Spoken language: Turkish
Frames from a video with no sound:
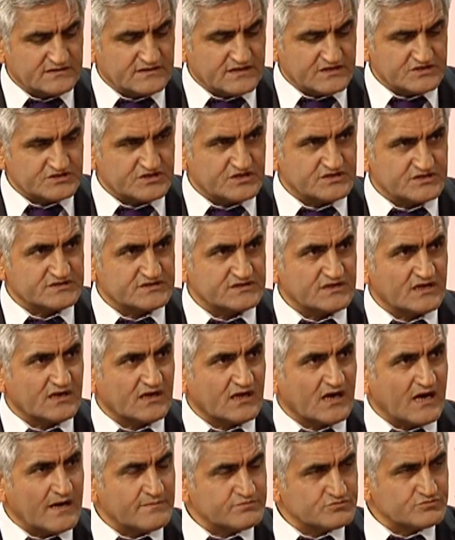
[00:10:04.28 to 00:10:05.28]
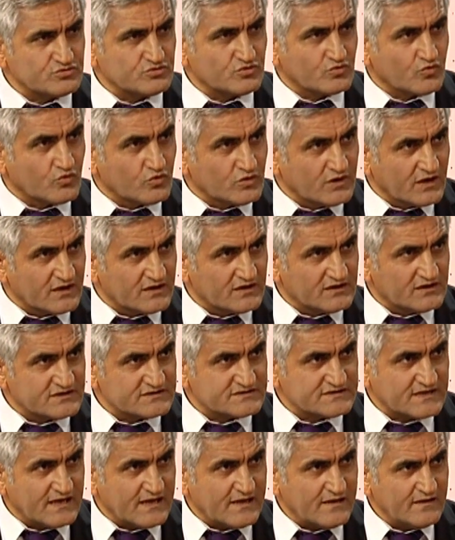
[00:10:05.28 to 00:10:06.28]
draşesi, kapsülü
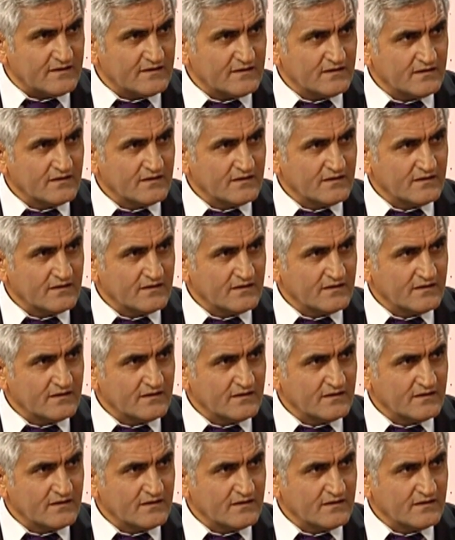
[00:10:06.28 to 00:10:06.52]
kullanılırsa